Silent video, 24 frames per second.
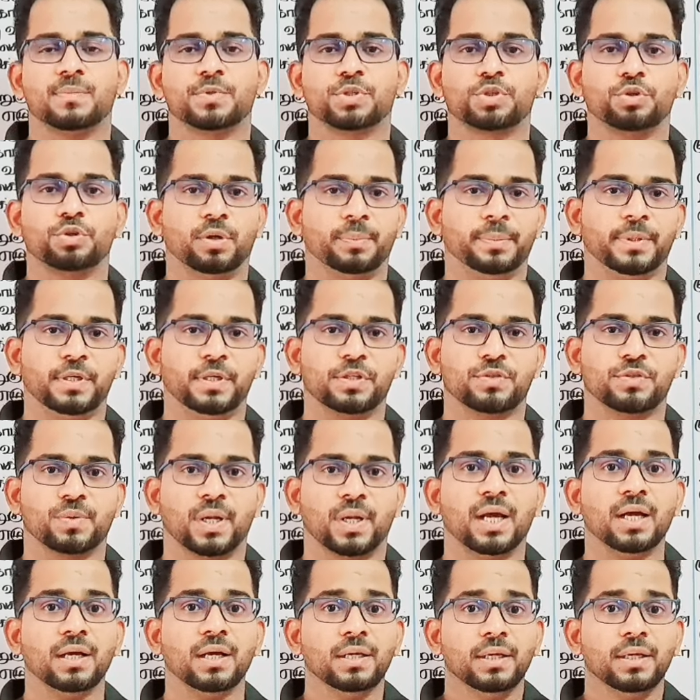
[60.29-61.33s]
ஆரம்பிச்சிட்டோம் அப்படின்னு
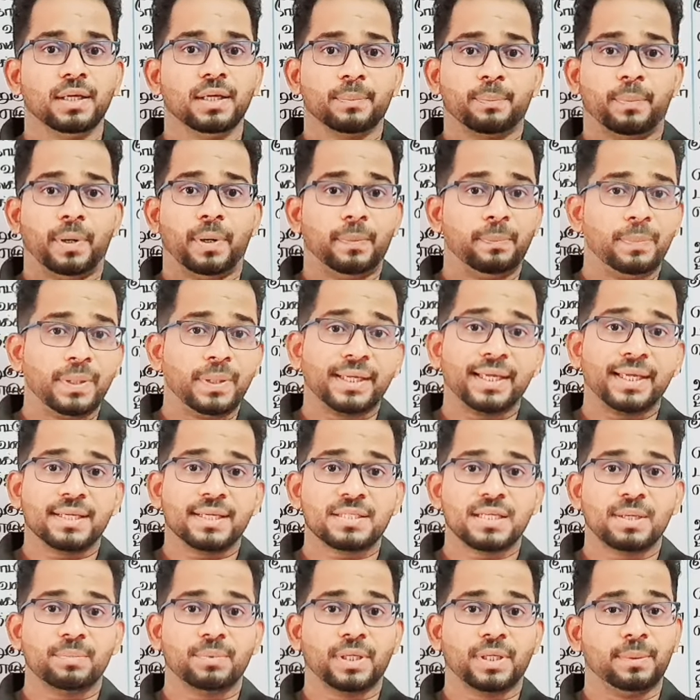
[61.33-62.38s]
சொன்னால் பப்ளிக்
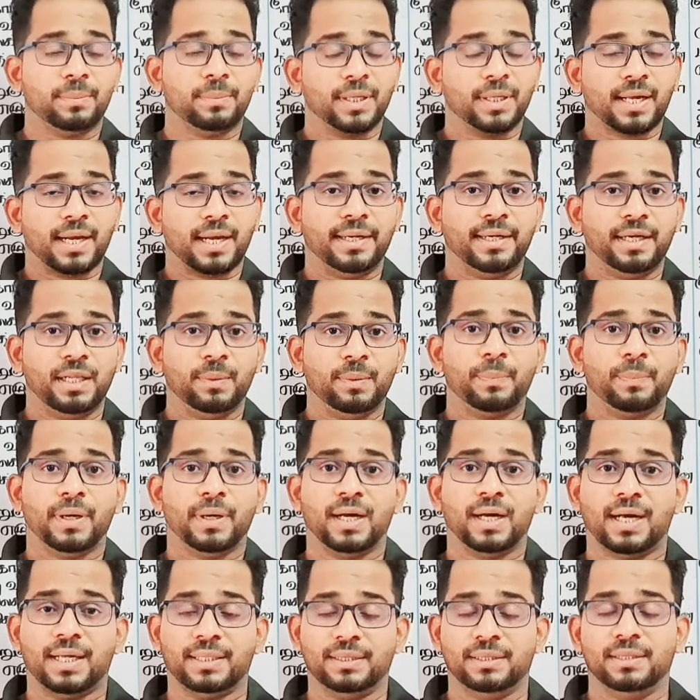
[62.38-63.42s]
எக்ஸாம் டைமில்
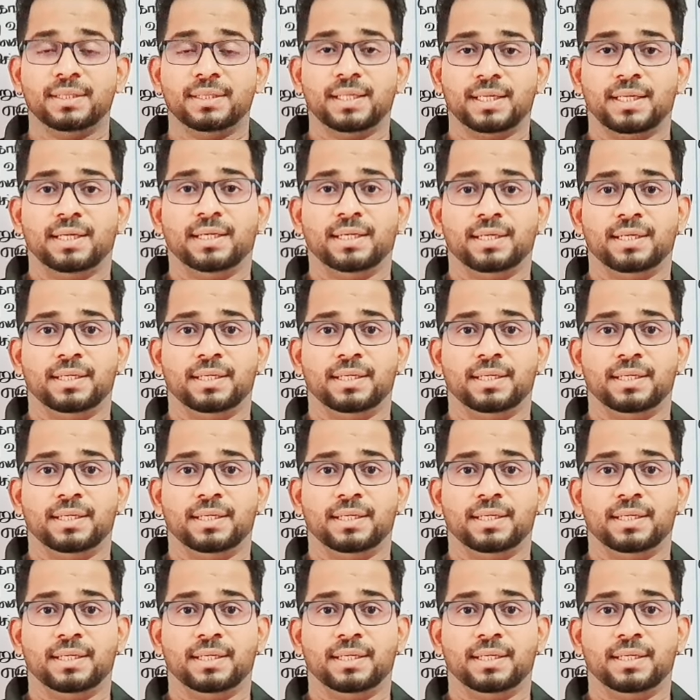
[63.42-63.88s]
கண்டிப்பாக அந்த